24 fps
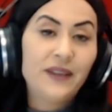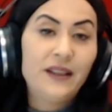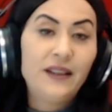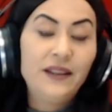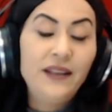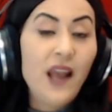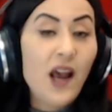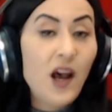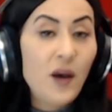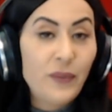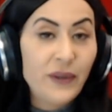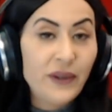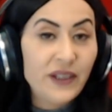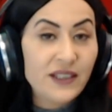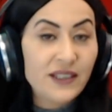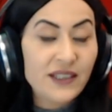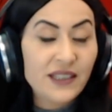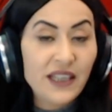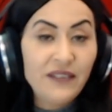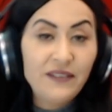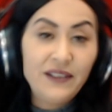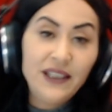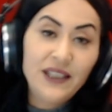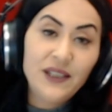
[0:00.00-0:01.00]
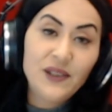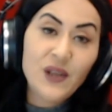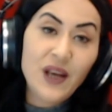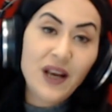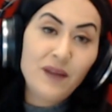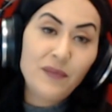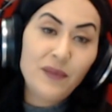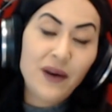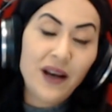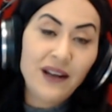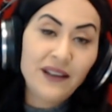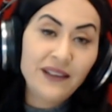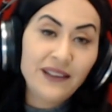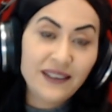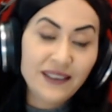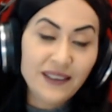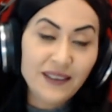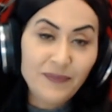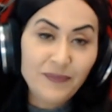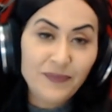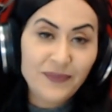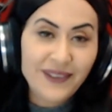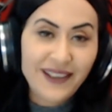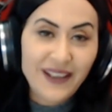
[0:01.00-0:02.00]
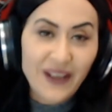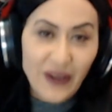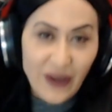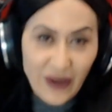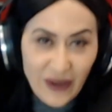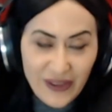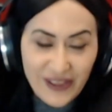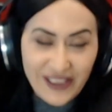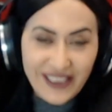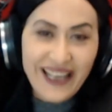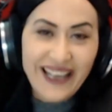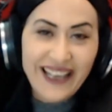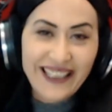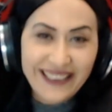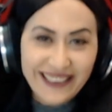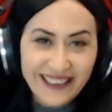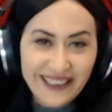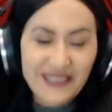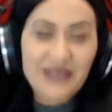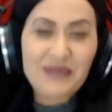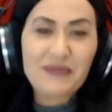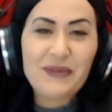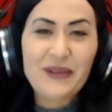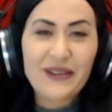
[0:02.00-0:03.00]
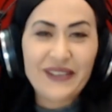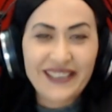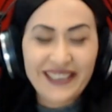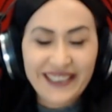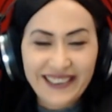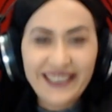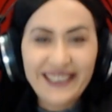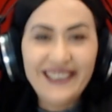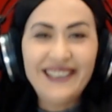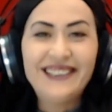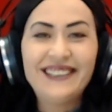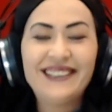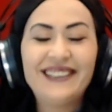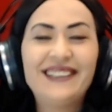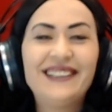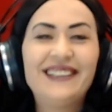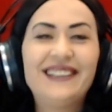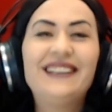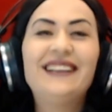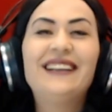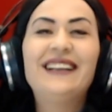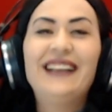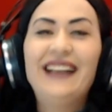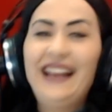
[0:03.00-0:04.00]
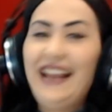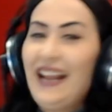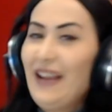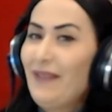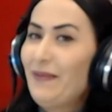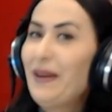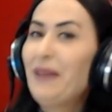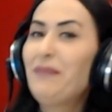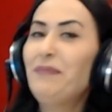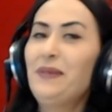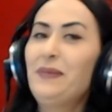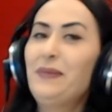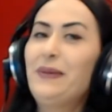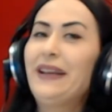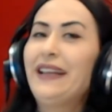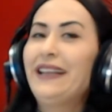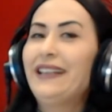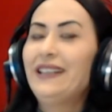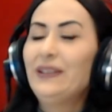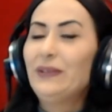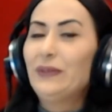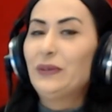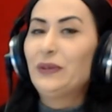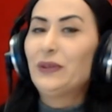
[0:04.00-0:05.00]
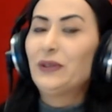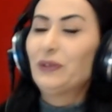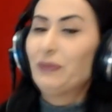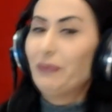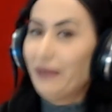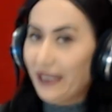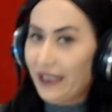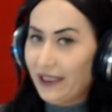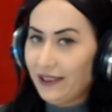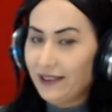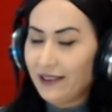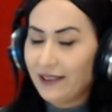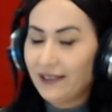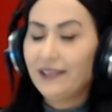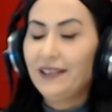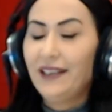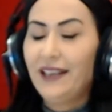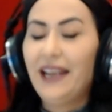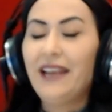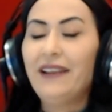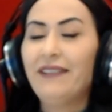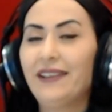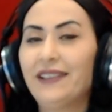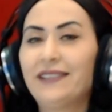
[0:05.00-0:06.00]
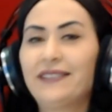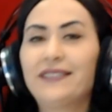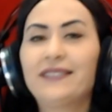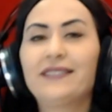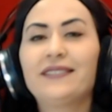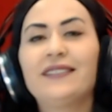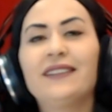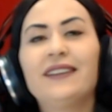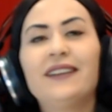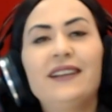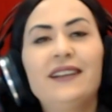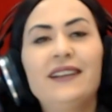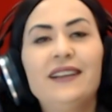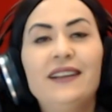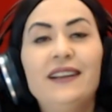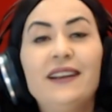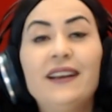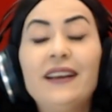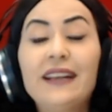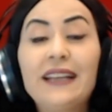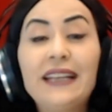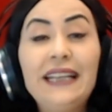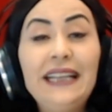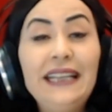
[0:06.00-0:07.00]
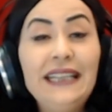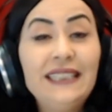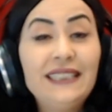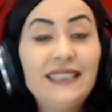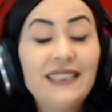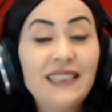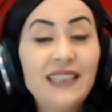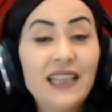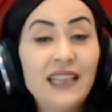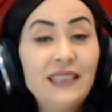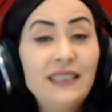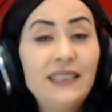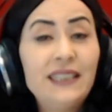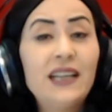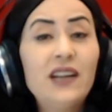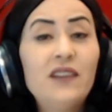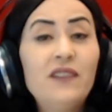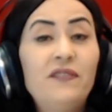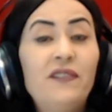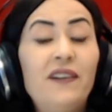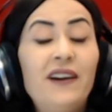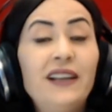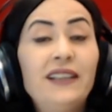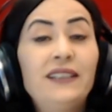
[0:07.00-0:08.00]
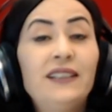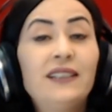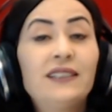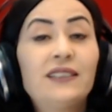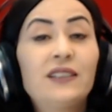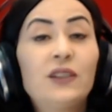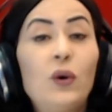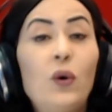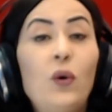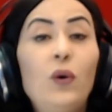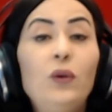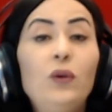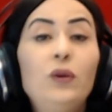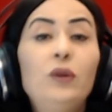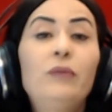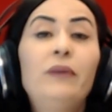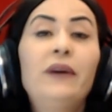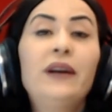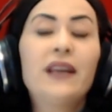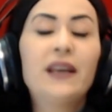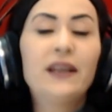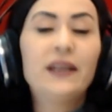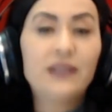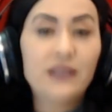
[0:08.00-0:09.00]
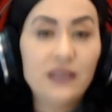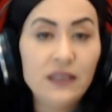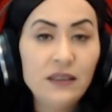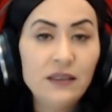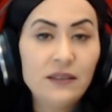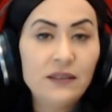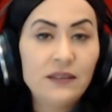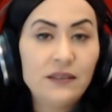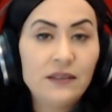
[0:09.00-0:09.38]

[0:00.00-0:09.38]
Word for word: ne yaparız sevgili can bağları? Hoş geldiniz bu arada. Hemen bir beğeni unutmayın. Evet. İnsanlara faydası olmayanı